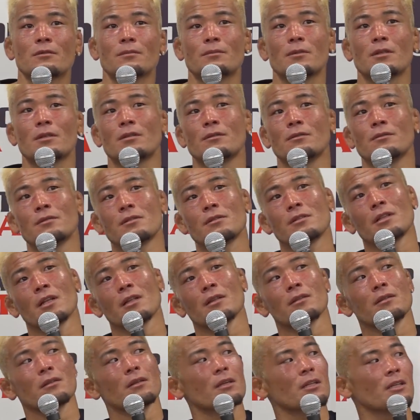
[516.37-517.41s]
まあ、うつ
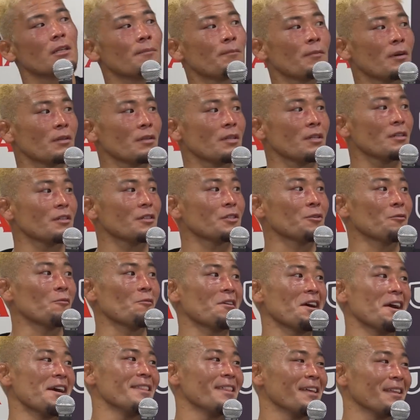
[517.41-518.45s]
だったり、パニック
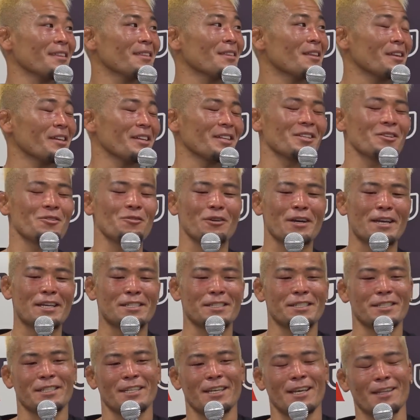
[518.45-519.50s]
障害だったりっていうのが
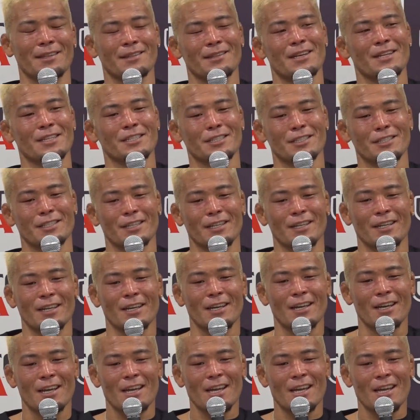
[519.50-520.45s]
一時期あったりして、